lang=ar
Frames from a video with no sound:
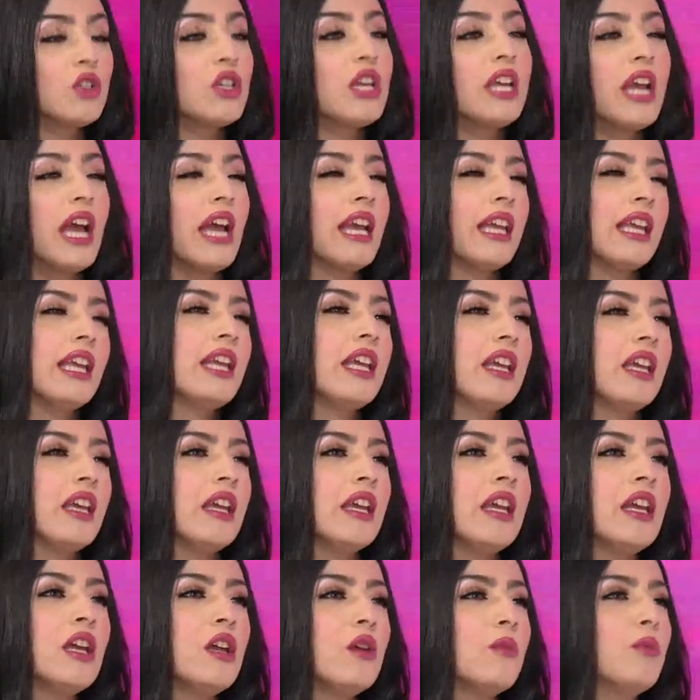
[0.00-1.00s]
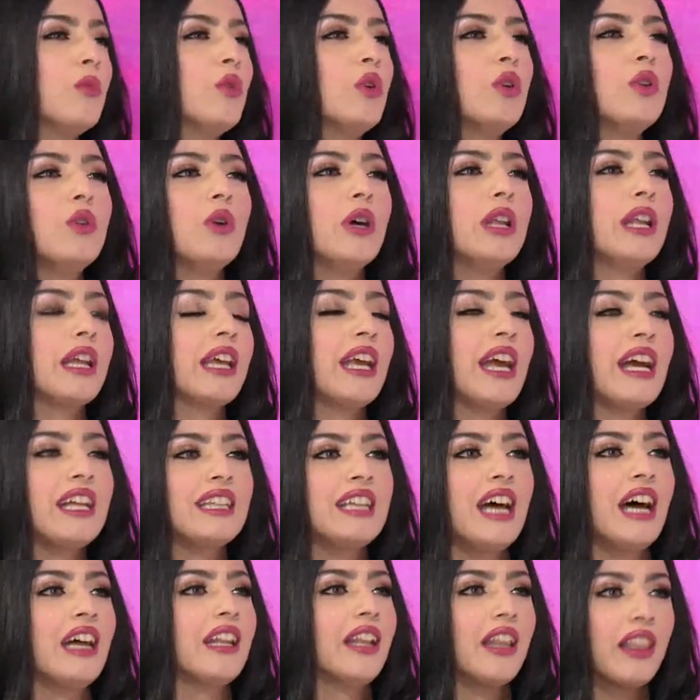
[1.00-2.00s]
شيء حقيقي مو انه انا
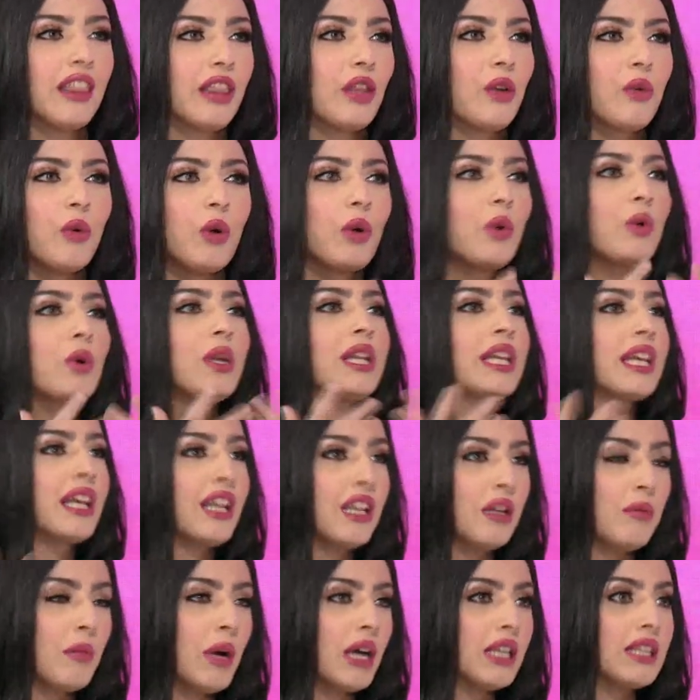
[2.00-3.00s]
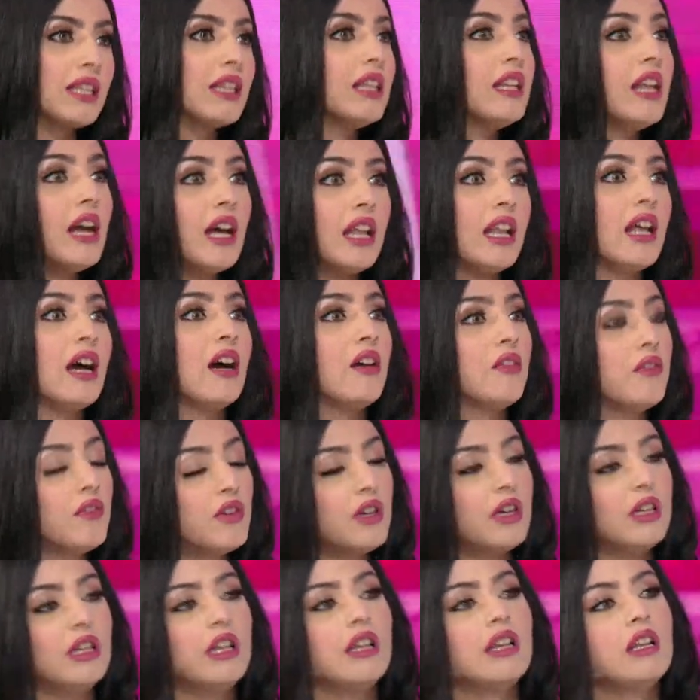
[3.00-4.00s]
قاعده انظر واقول كلمات أي. لا لا
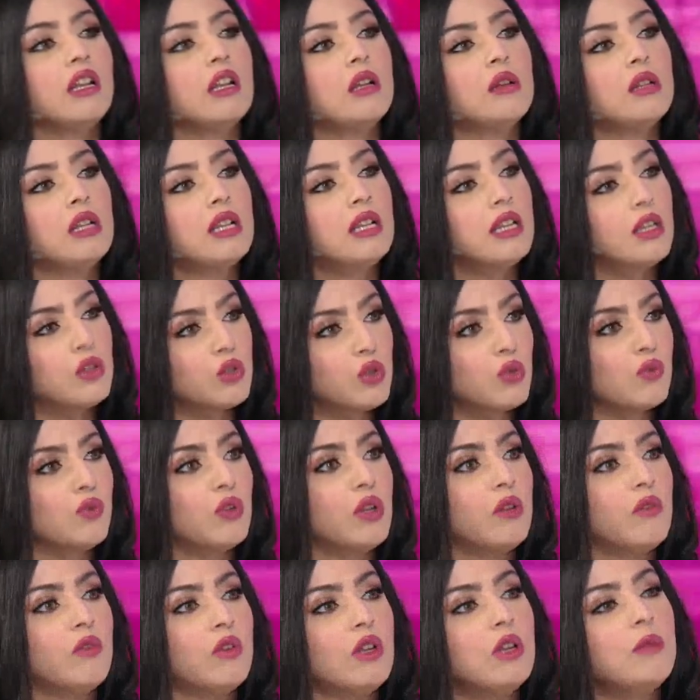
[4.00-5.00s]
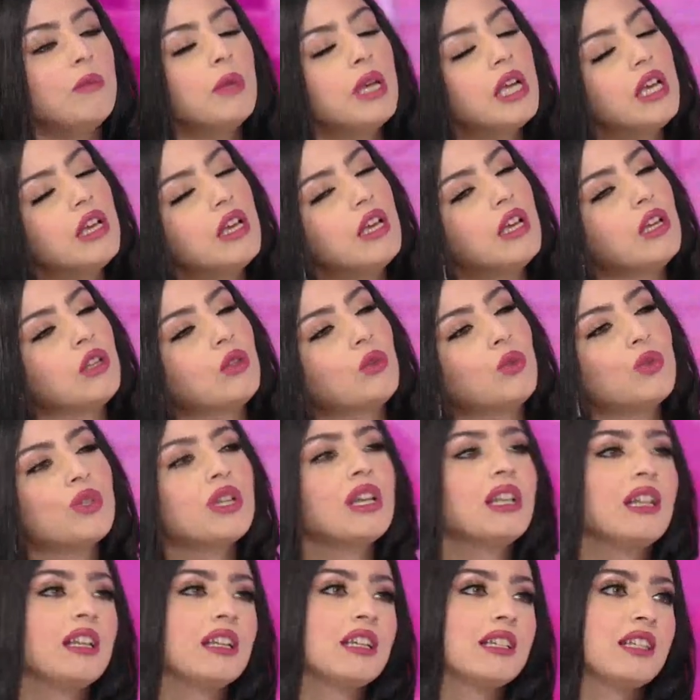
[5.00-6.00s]
فعلا اللي يشوف الفيلم
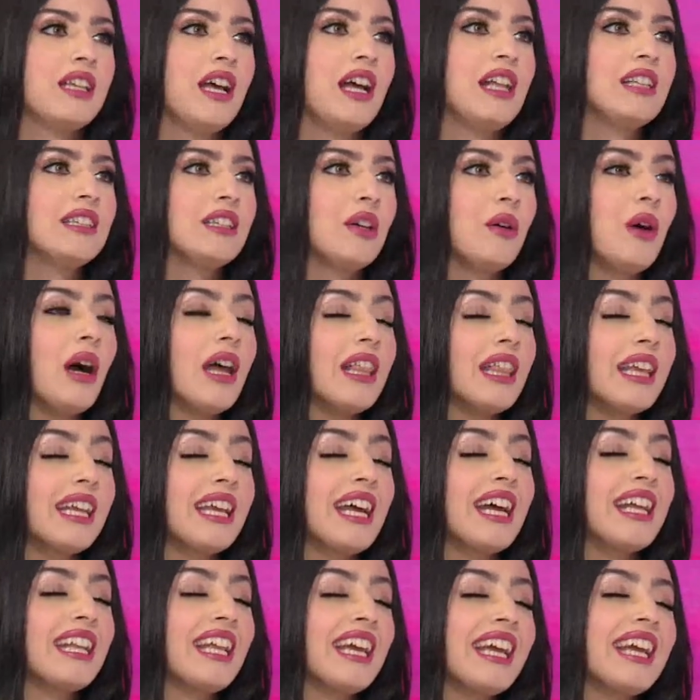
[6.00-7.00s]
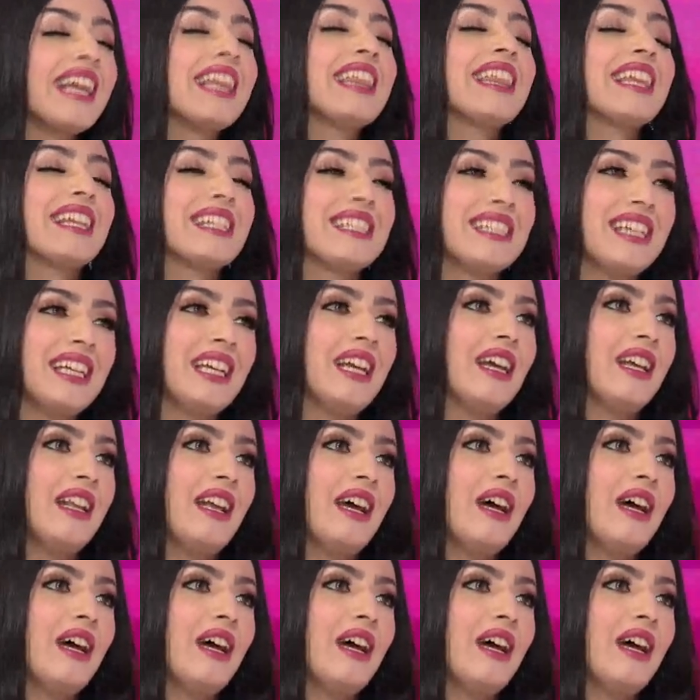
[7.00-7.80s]
توصل له رسالته وهذا كان اكثر شيء انا